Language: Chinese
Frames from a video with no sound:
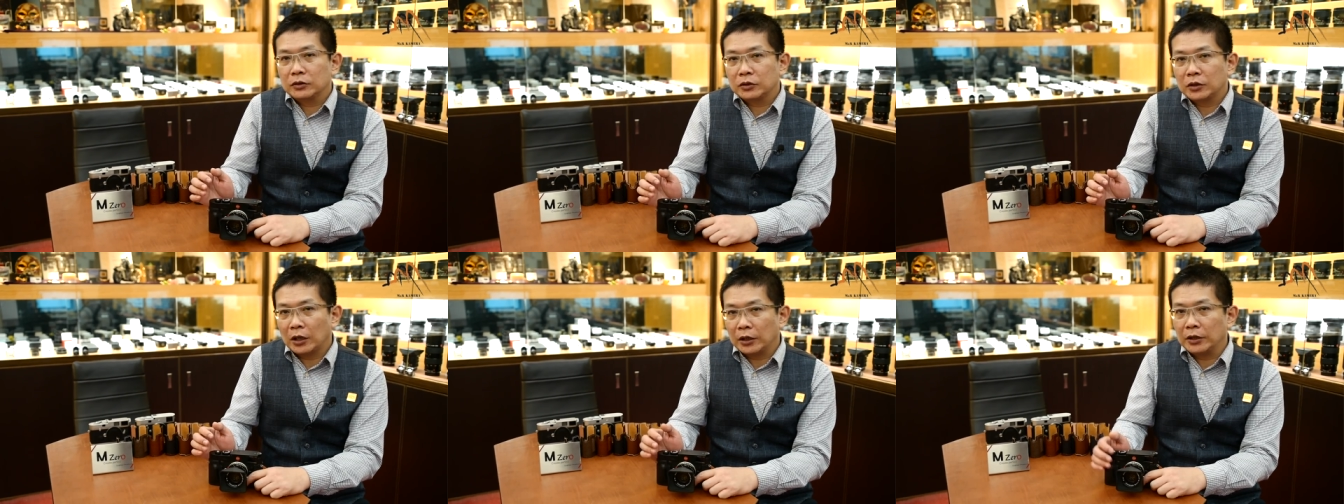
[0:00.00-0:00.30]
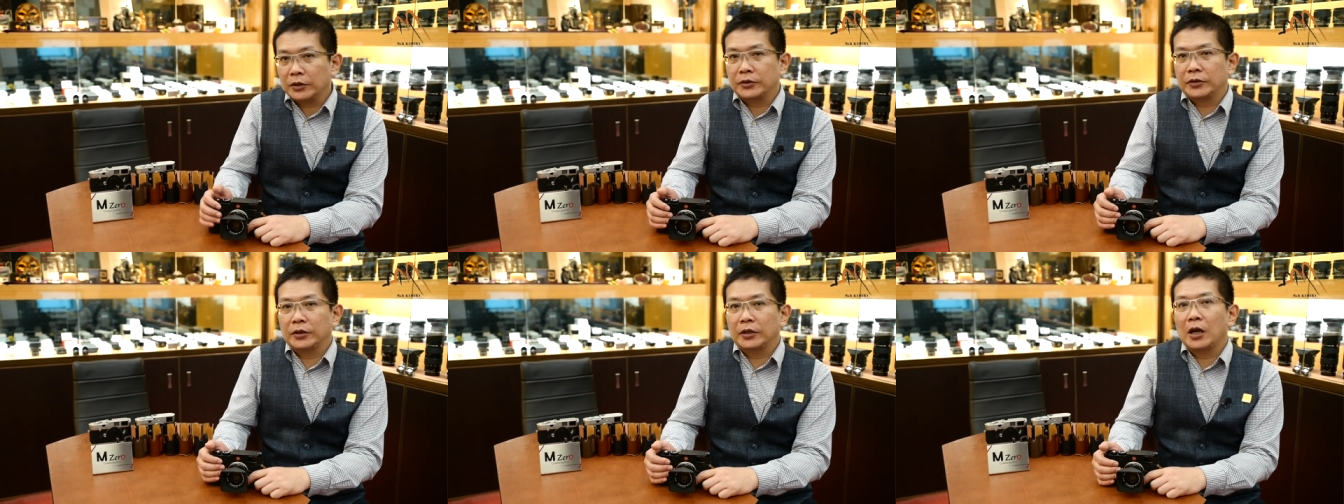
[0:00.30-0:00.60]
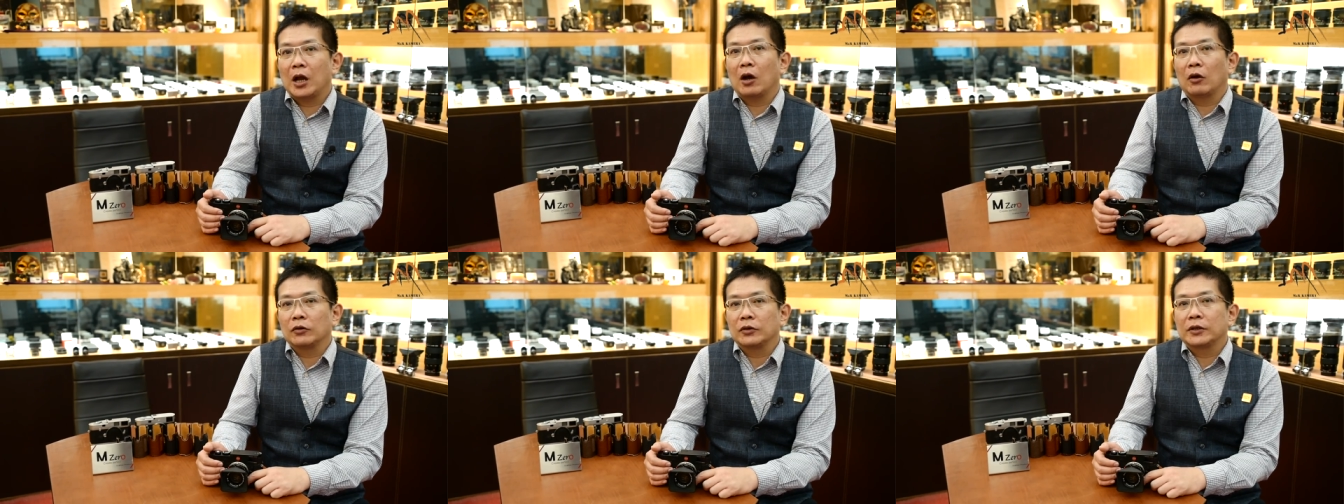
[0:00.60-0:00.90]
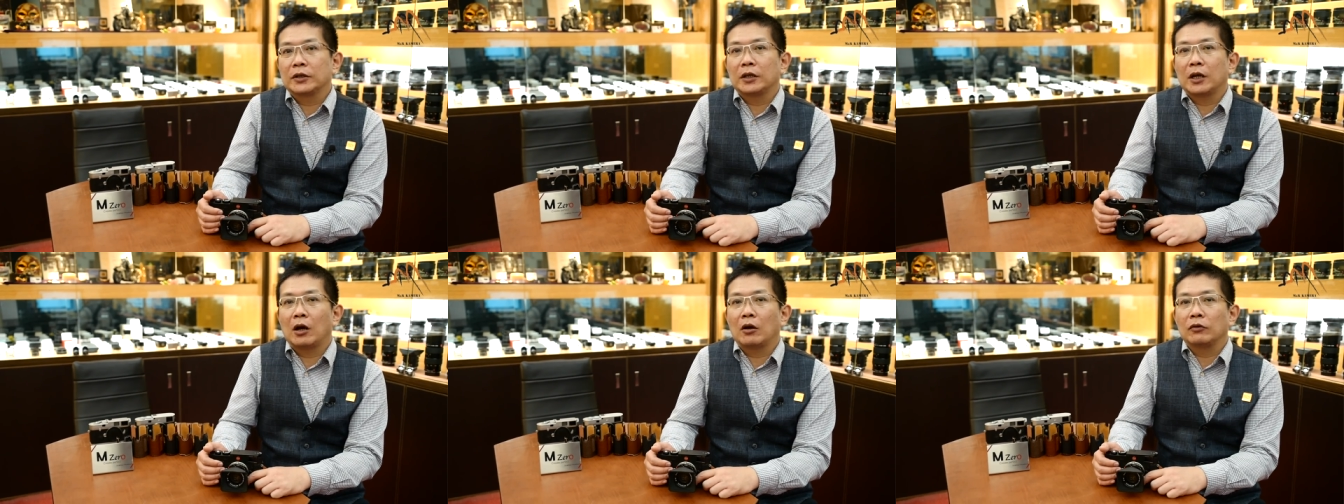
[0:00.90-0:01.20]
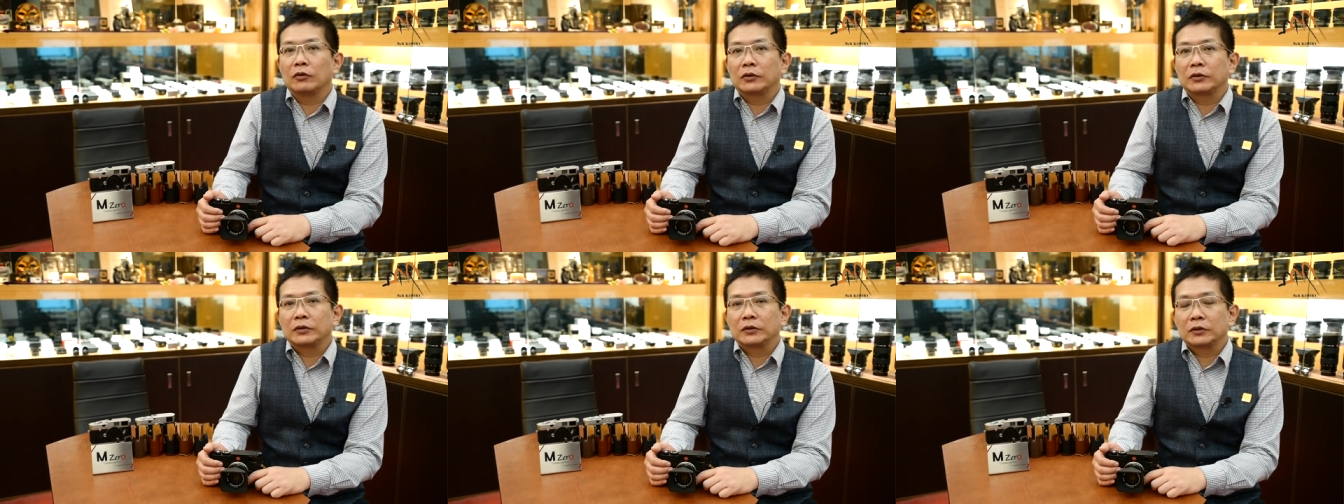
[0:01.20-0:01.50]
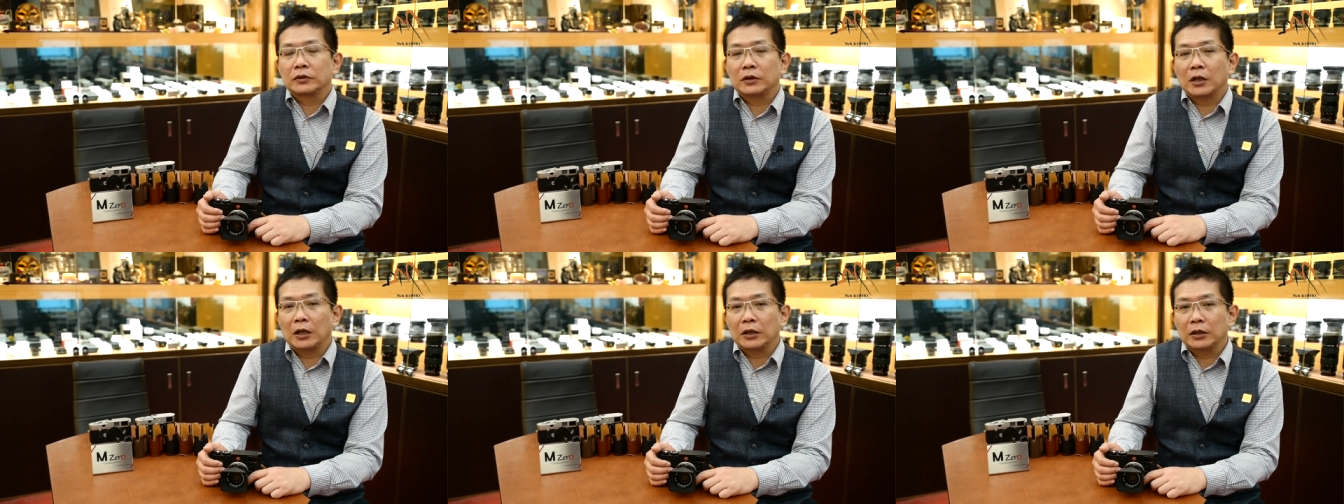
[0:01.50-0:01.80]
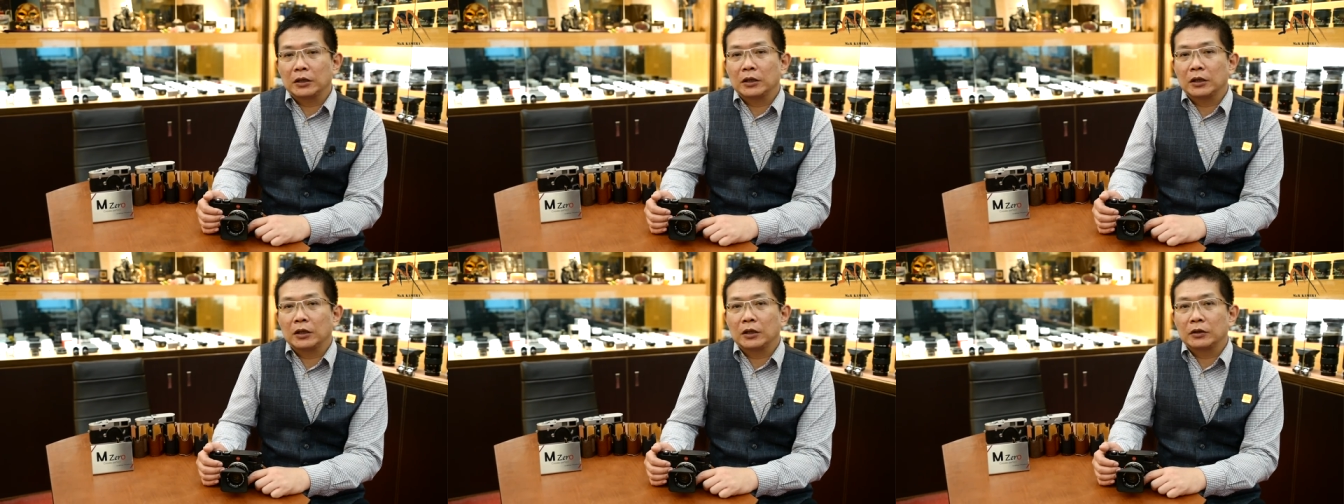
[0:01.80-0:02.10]
它的资料，知道它
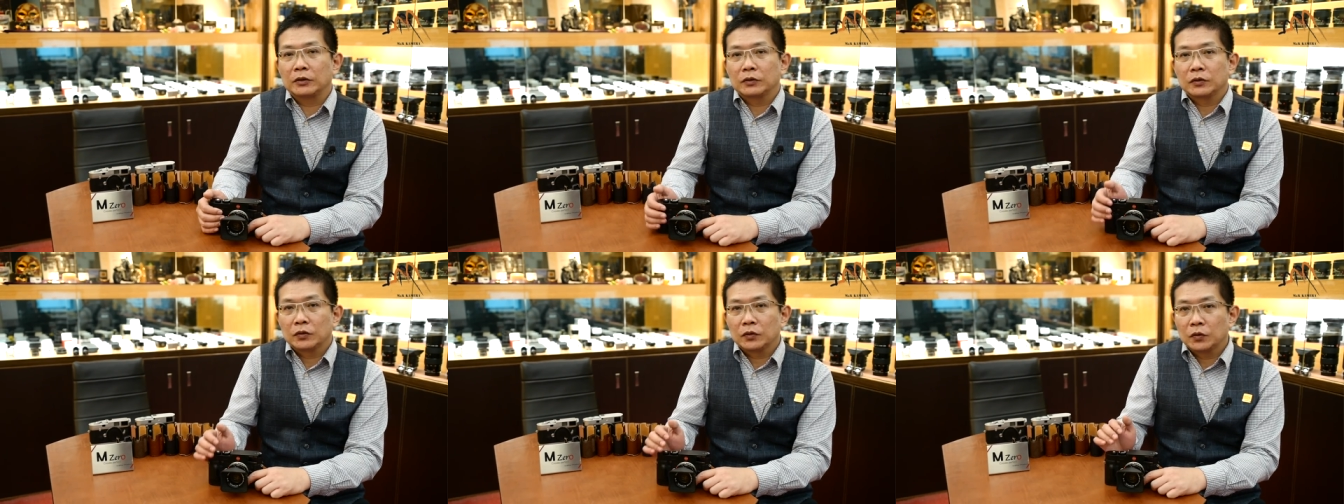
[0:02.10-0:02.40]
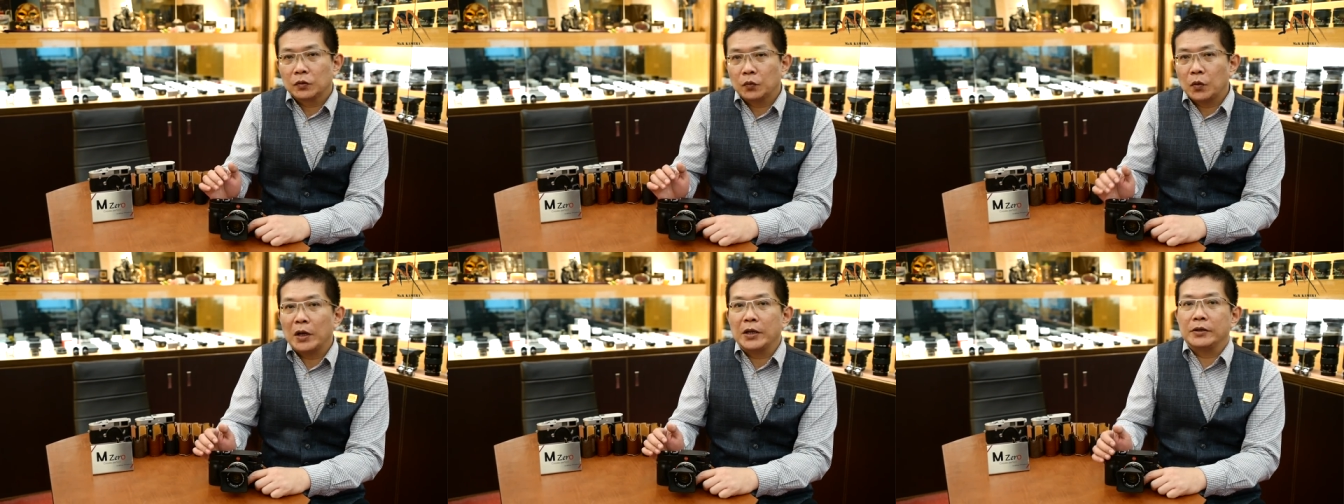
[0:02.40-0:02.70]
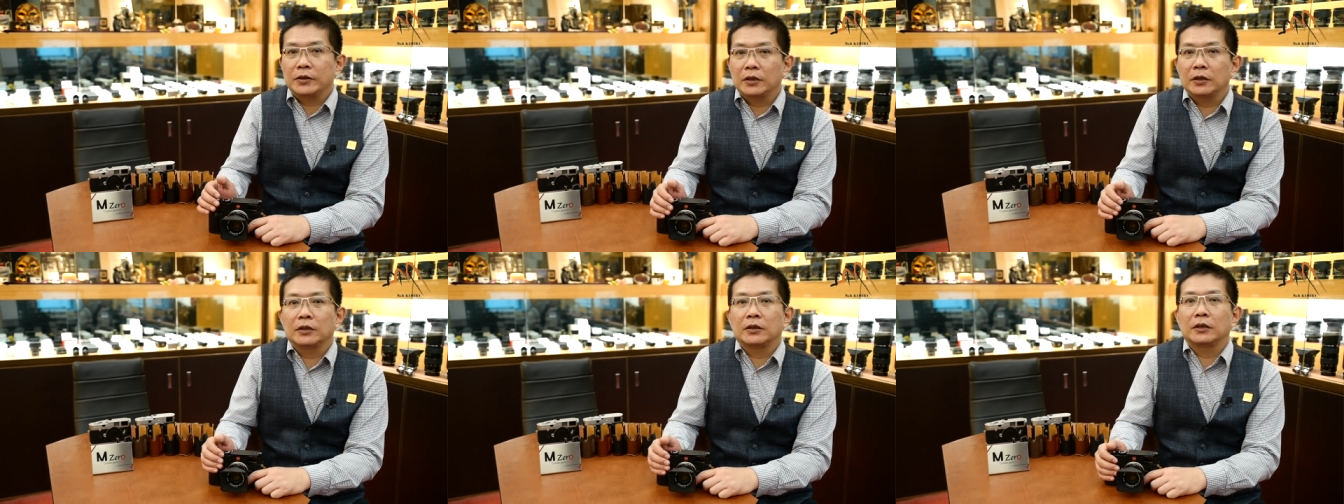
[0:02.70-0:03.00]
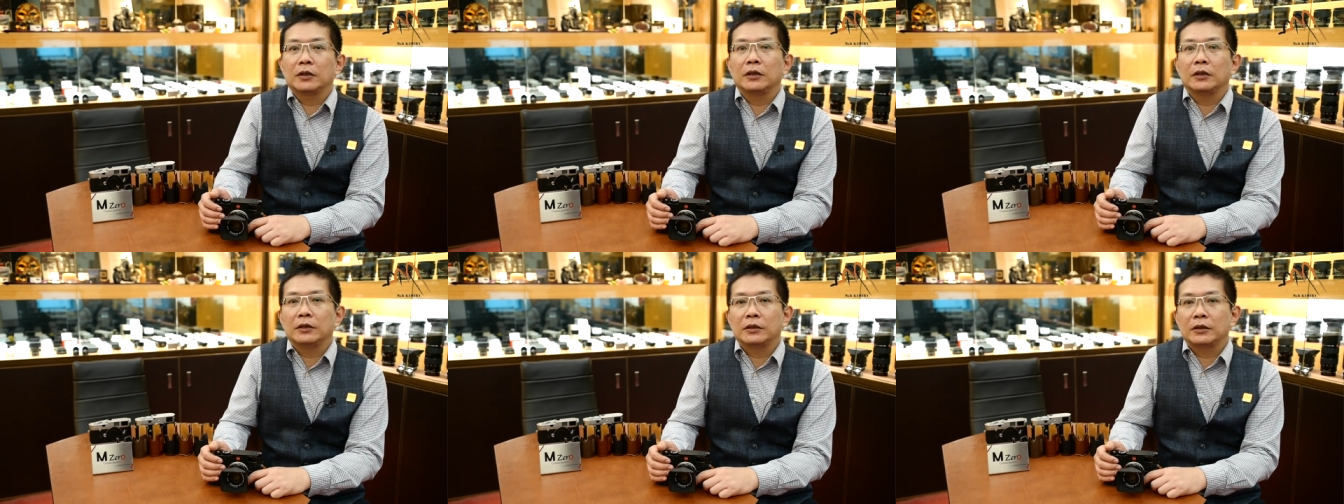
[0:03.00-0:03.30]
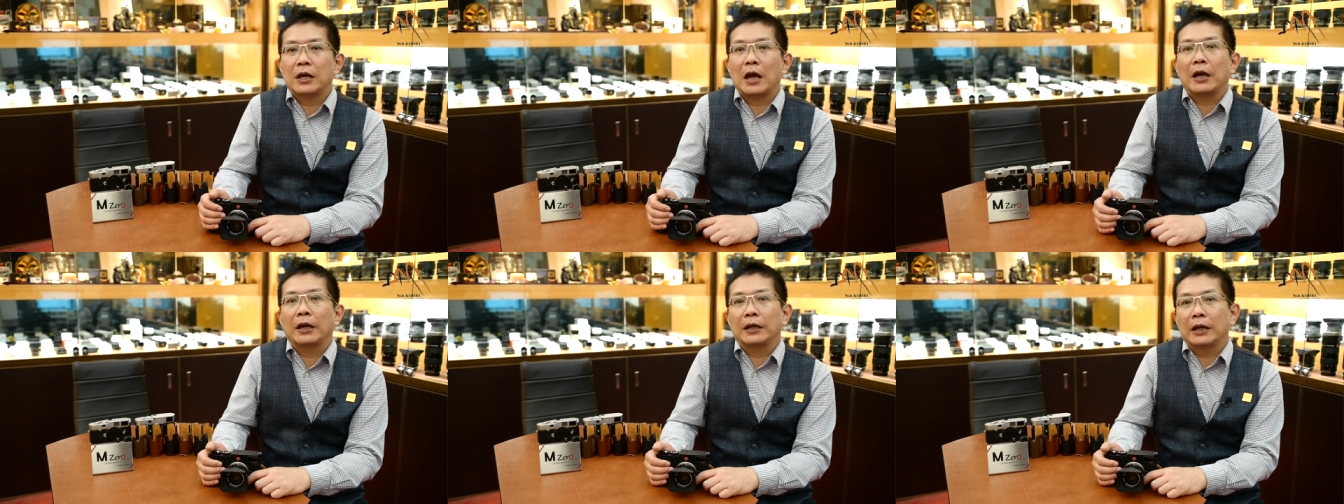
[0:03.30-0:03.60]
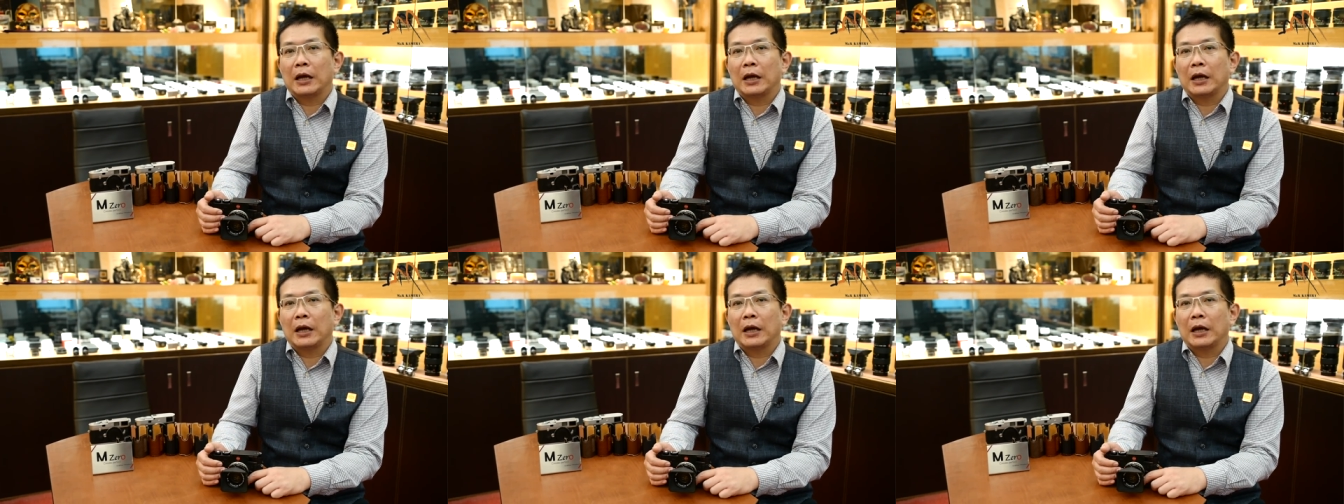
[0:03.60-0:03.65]
的位置是在